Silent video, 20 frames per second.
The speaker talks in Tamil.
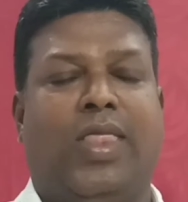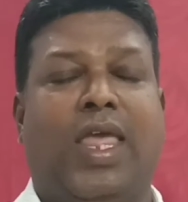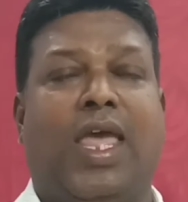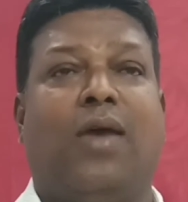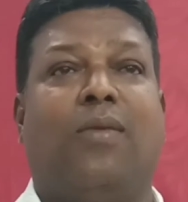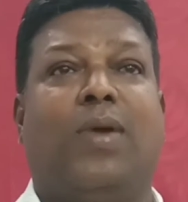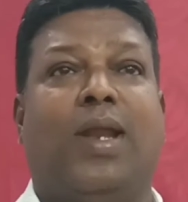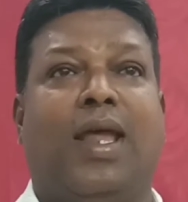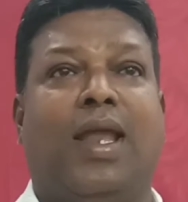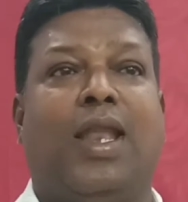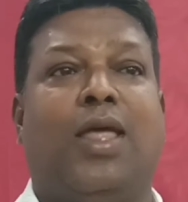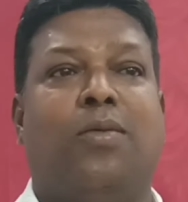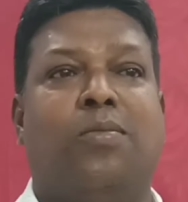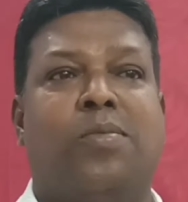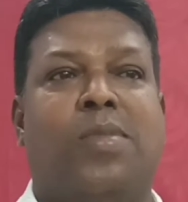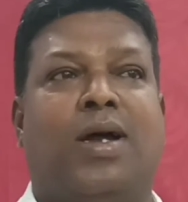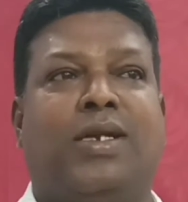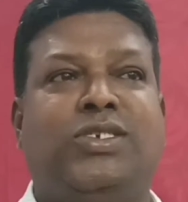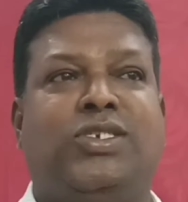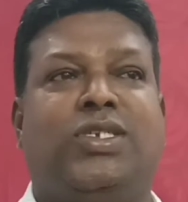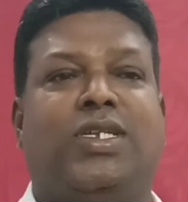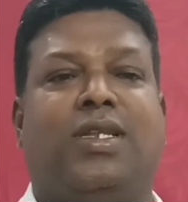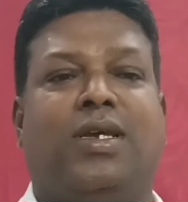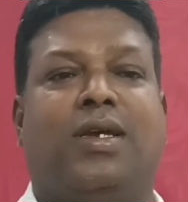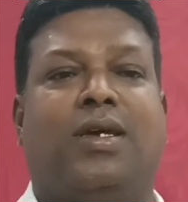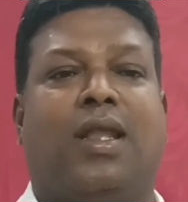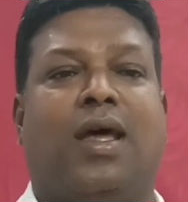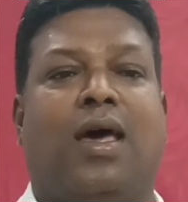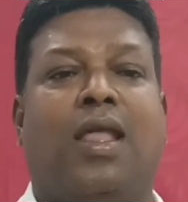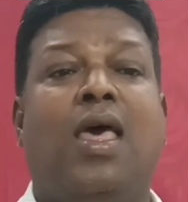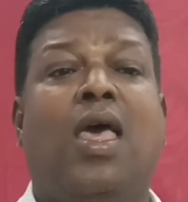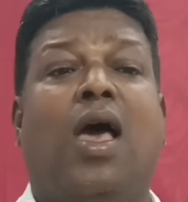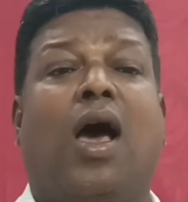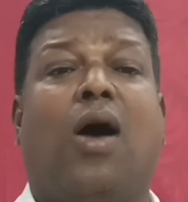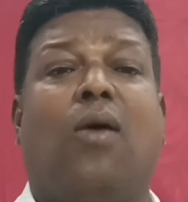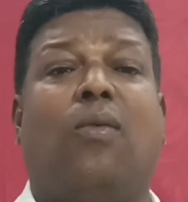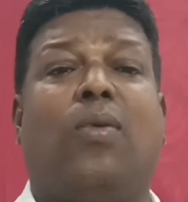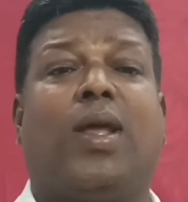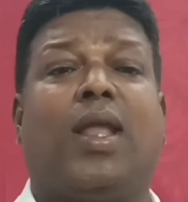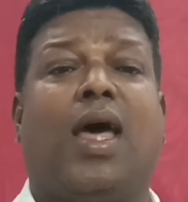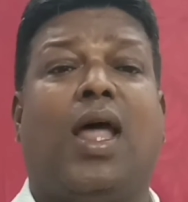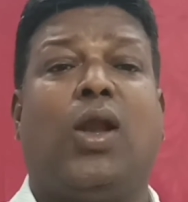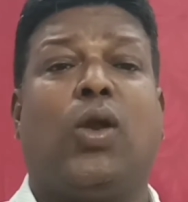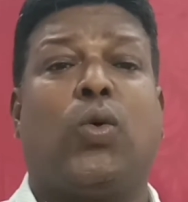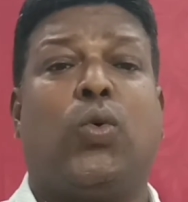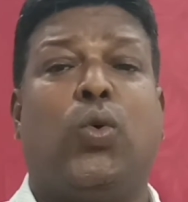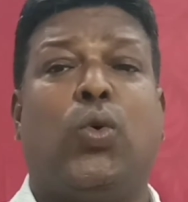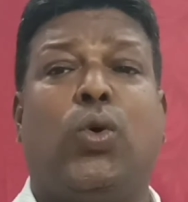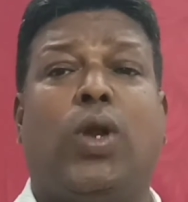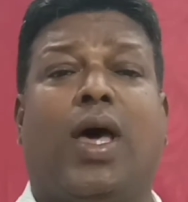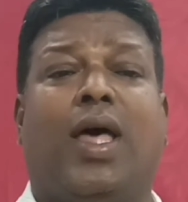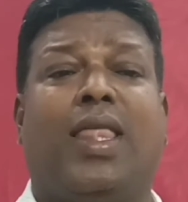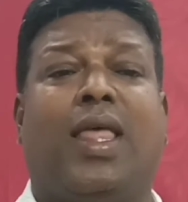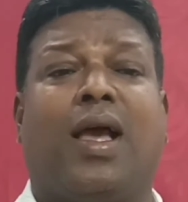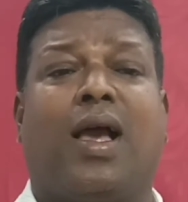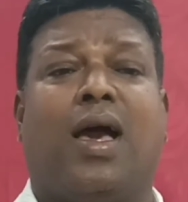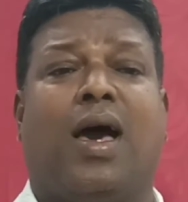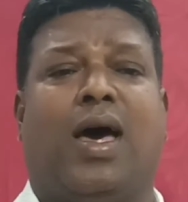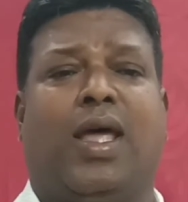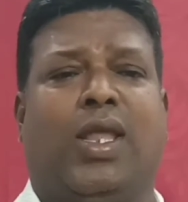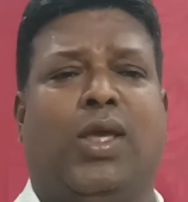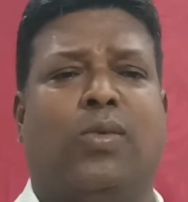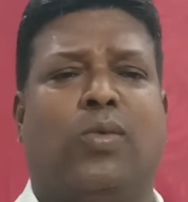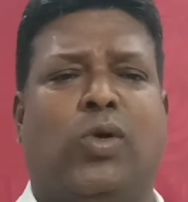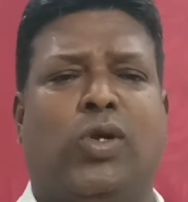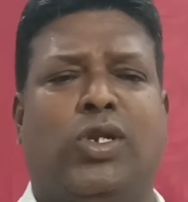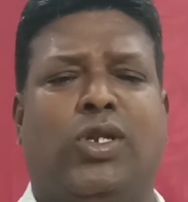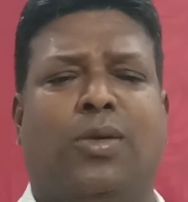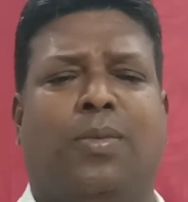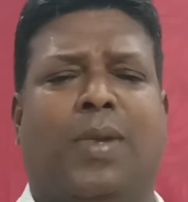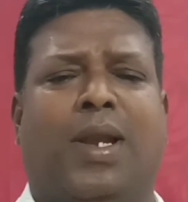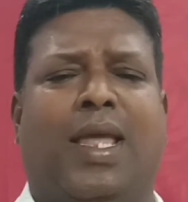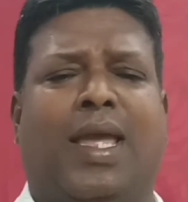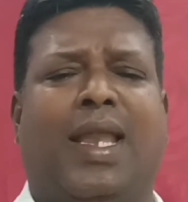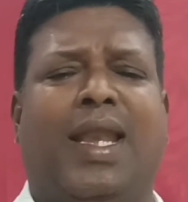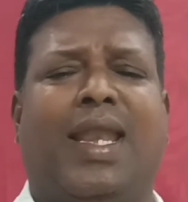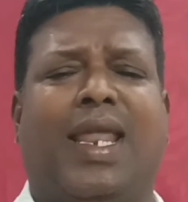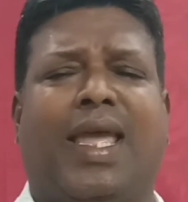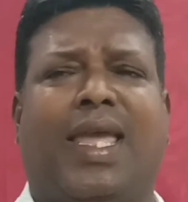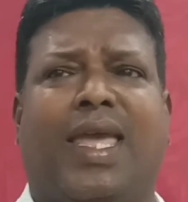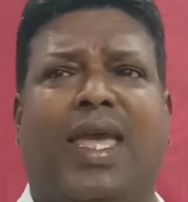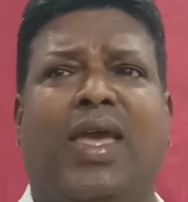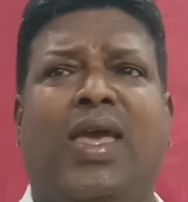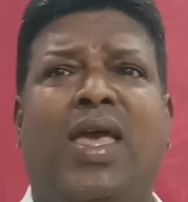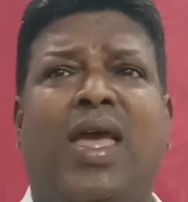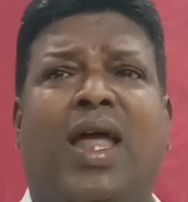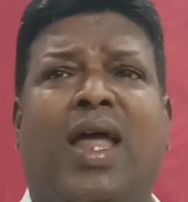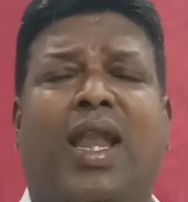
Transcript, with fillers: தேவன் என்னை மாற்றியிருக்கிறார் அவரால் கூடாத காரியம் ஒன்றுமில்லை இன்றைக்கு